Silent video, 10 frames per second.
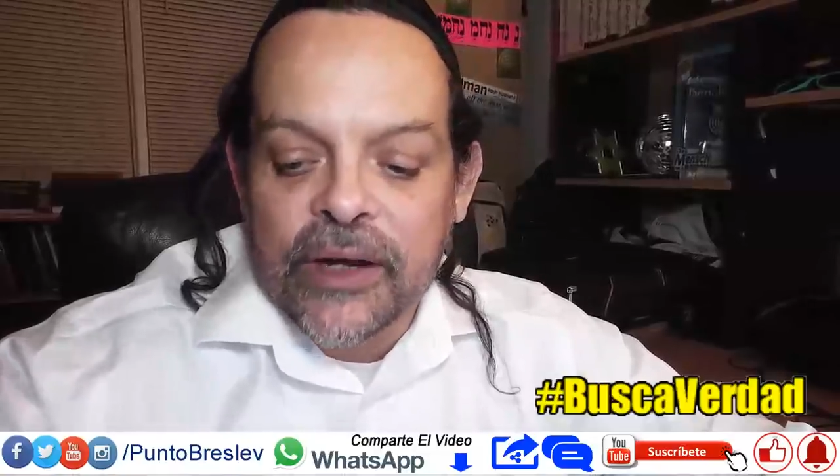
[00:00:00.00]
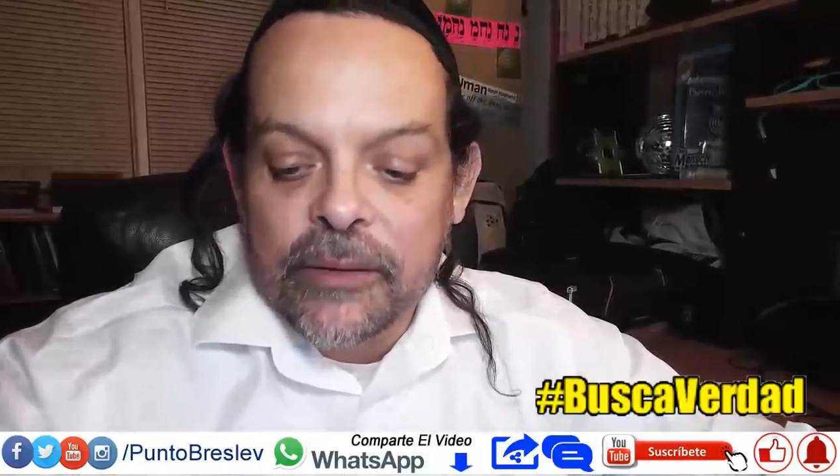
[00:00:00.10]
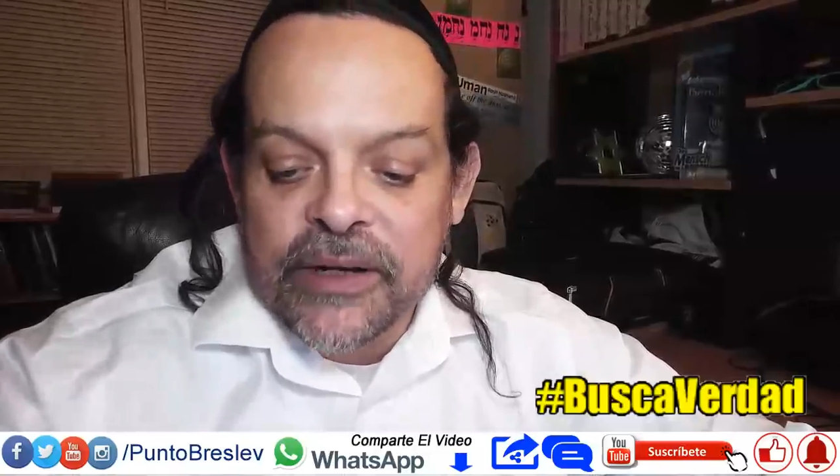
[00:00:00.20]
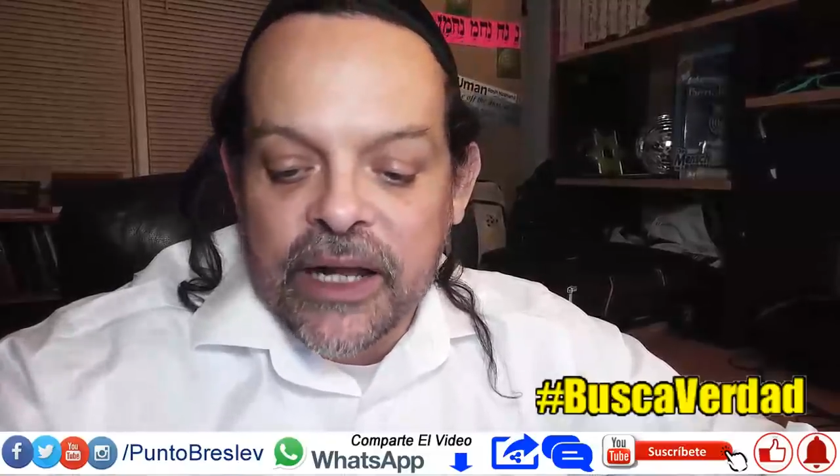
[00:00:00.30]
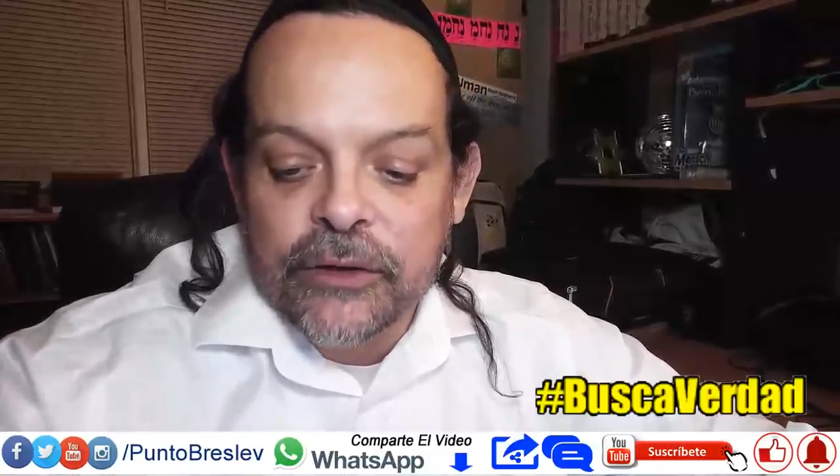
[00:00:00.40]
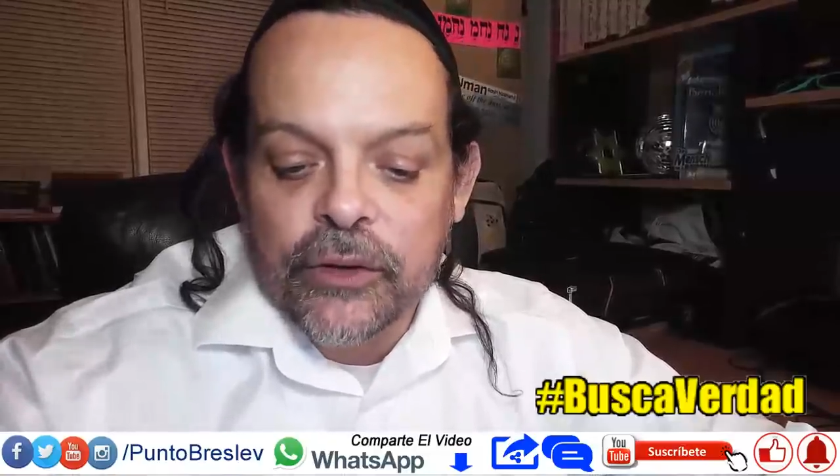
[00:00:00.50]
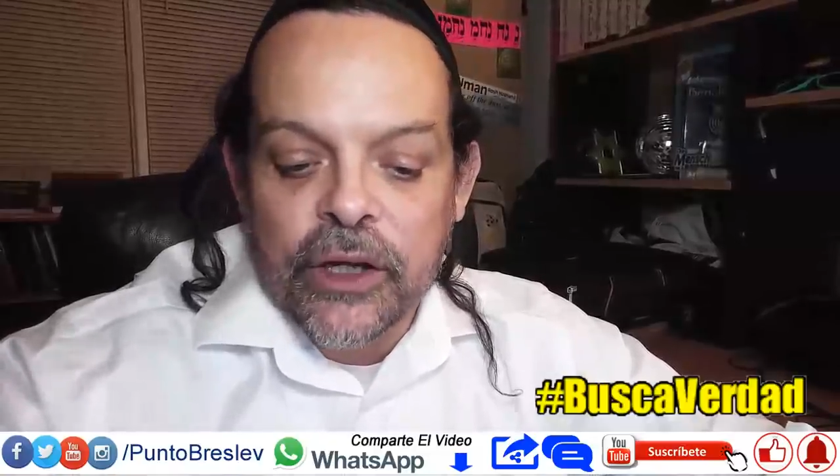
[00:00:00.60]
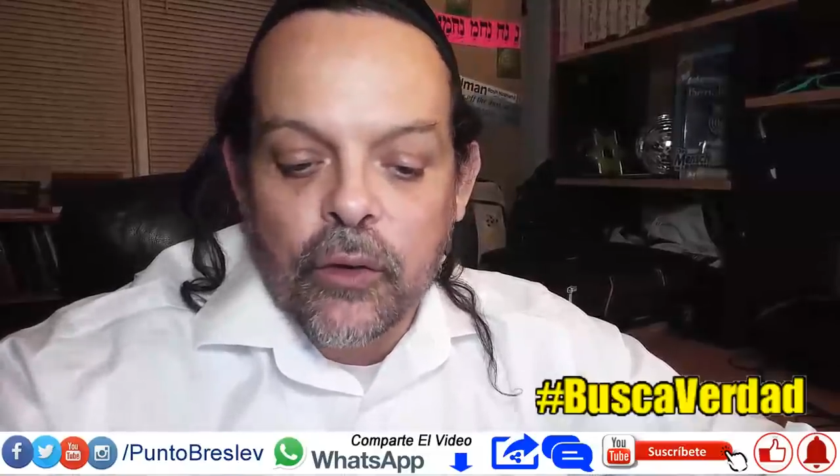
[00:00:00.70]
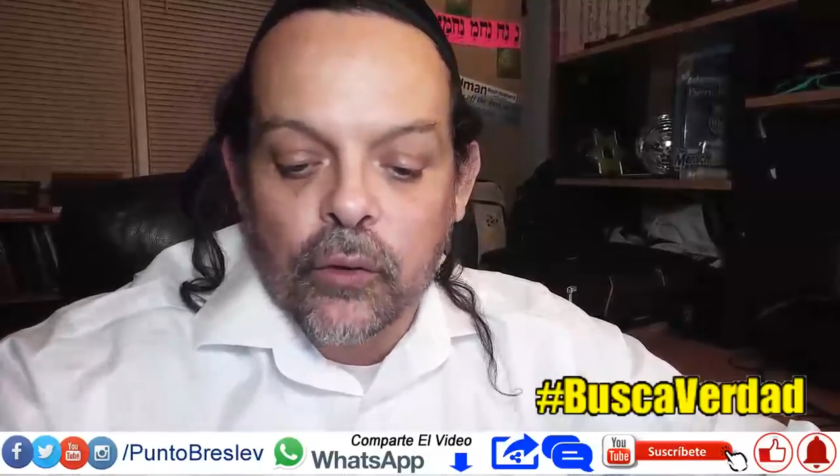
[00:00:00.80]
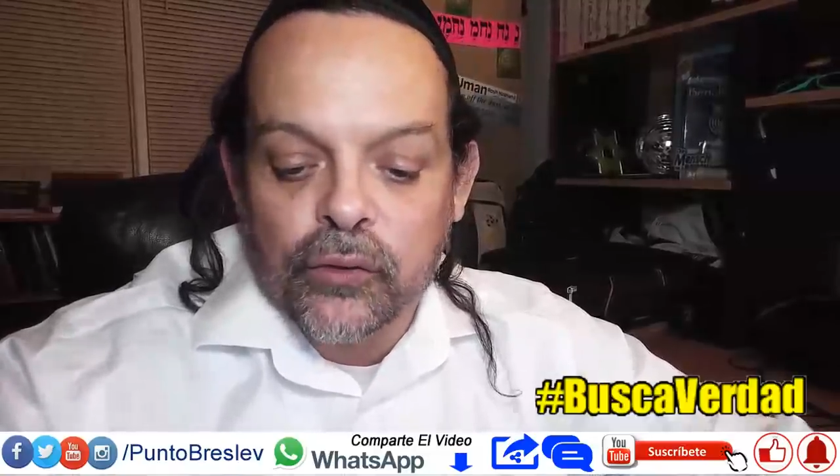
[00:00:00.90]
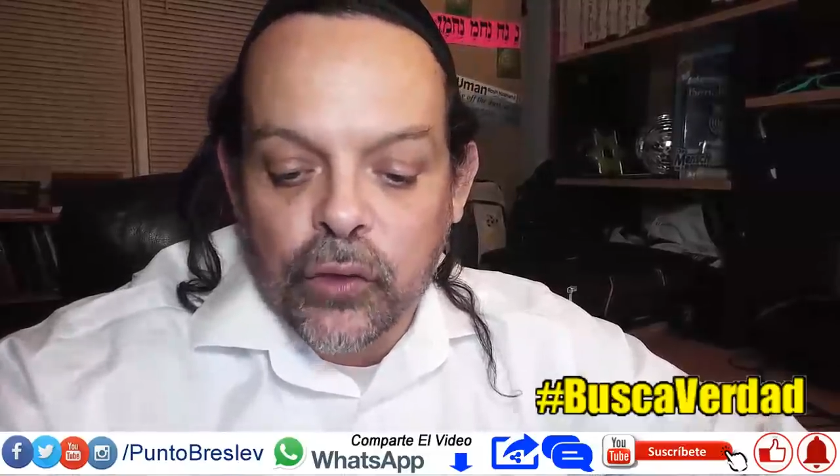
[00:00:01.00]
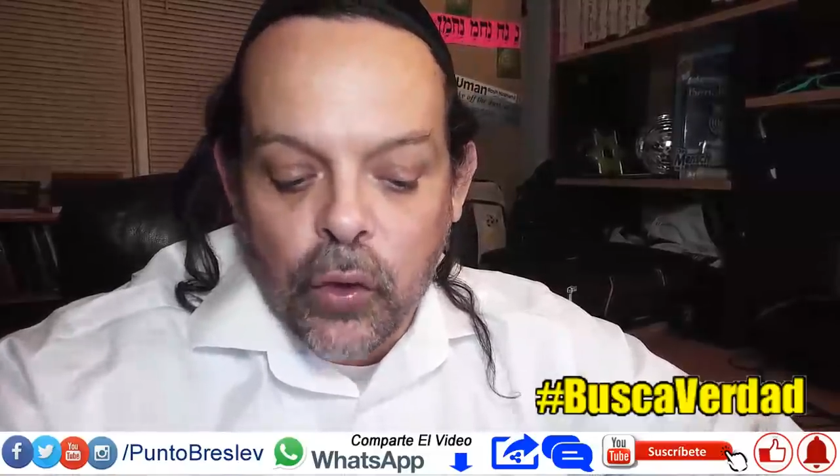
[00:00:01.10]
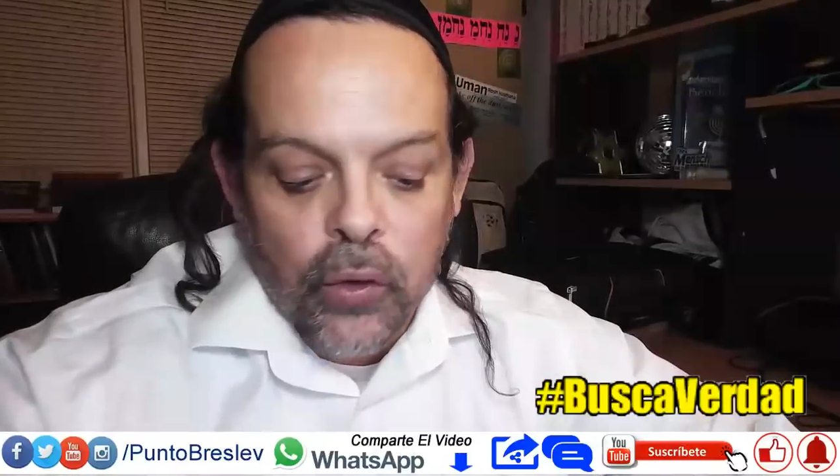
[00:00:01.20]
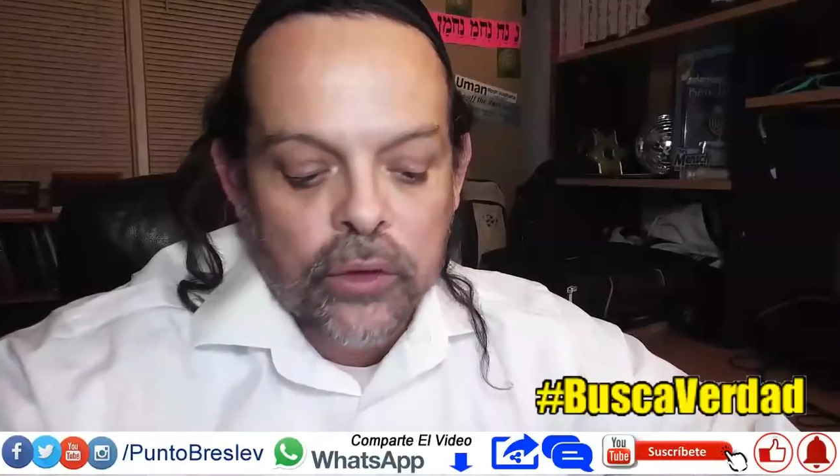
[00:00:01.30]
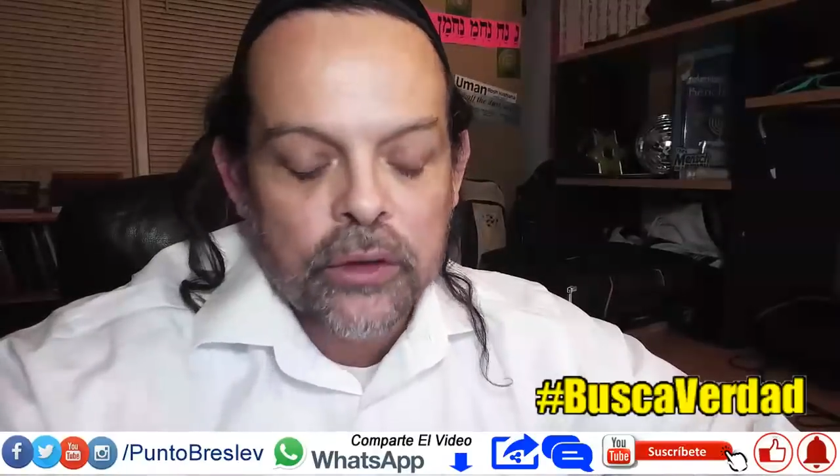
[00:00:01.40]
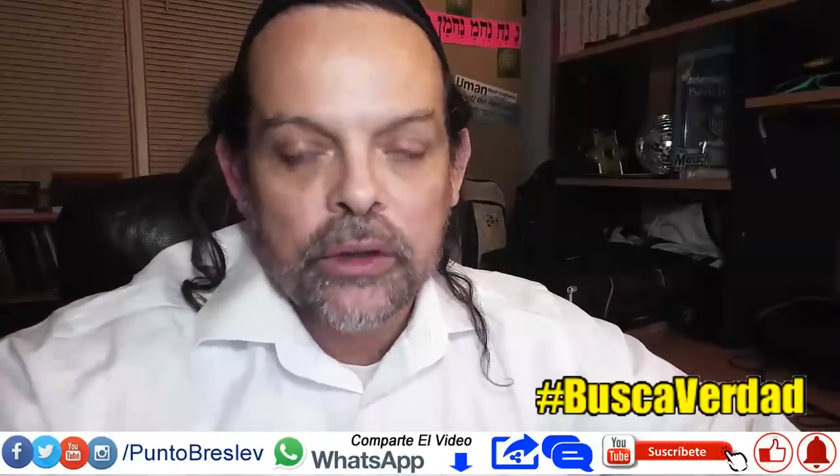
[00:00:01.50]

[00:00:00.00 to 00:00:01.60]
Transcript: caminando y encontró